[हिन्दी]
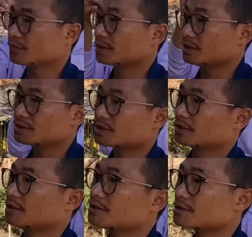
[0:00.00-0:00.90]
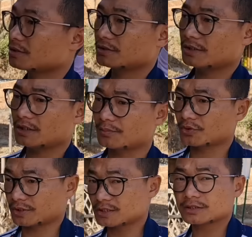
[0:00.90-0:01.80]
The Easterns they are
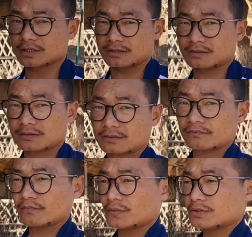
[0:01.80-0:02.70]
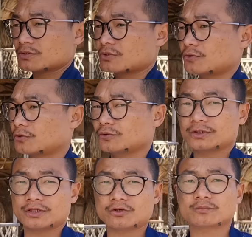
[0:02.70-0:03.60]
protesting, so
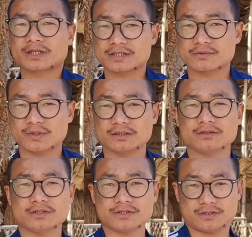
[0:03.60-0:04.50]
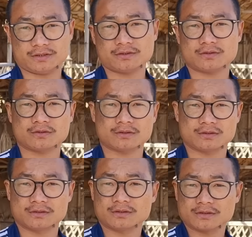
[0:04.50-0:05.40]
they are not participating this year.
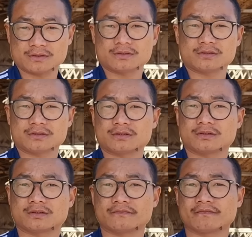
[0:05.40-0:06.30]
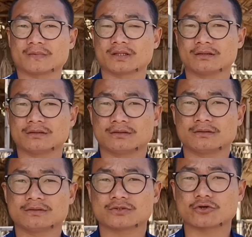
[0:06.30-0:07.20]
अच्छा किस रीजन से नहीं आए सर ये
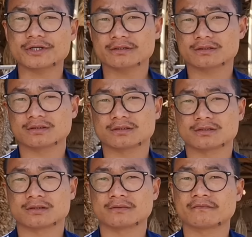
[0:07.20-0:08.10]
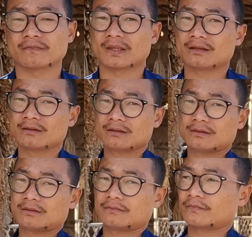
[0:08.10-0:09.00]
Sorry? क्या रीजन व्हाट इज द
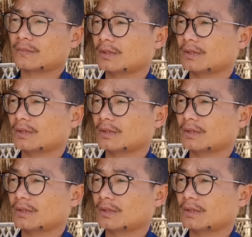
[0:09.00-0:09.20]
रीजन